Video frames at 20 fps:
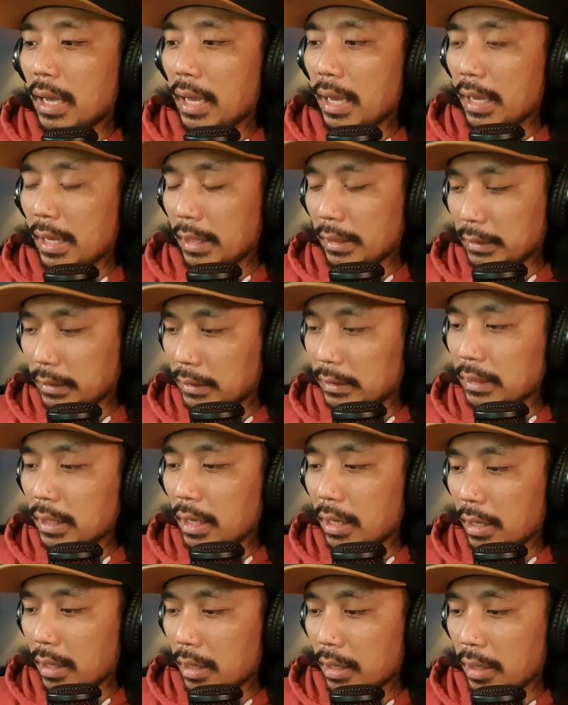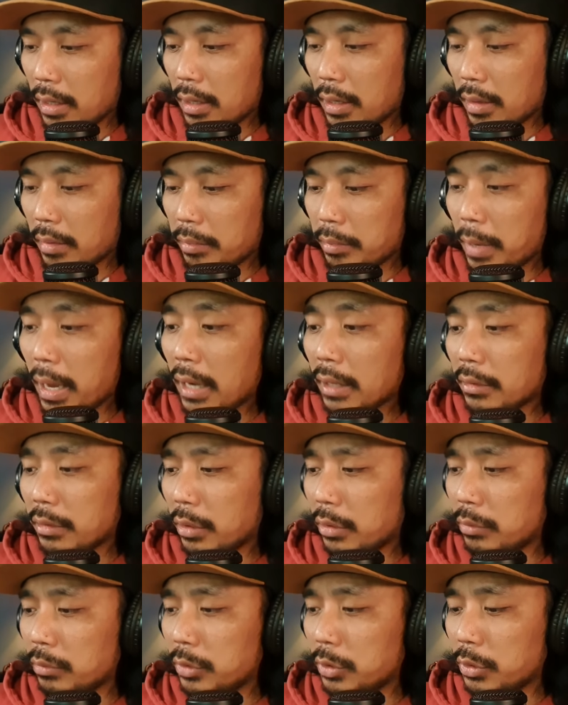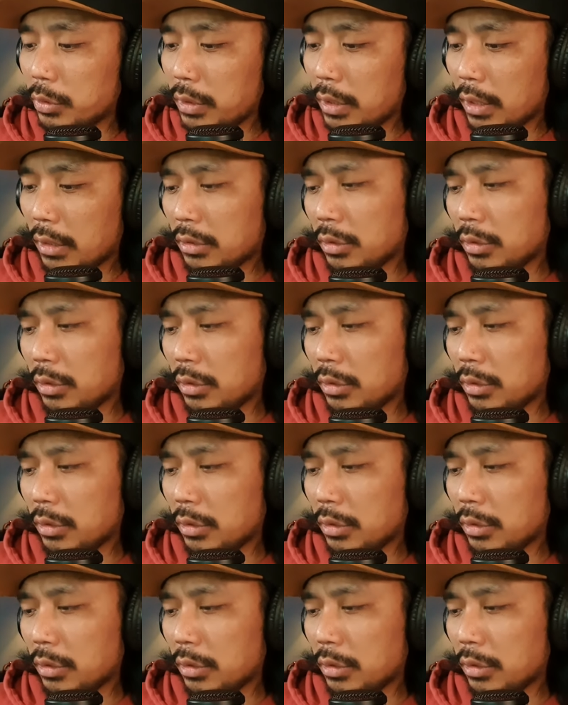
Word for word: as uh, background music.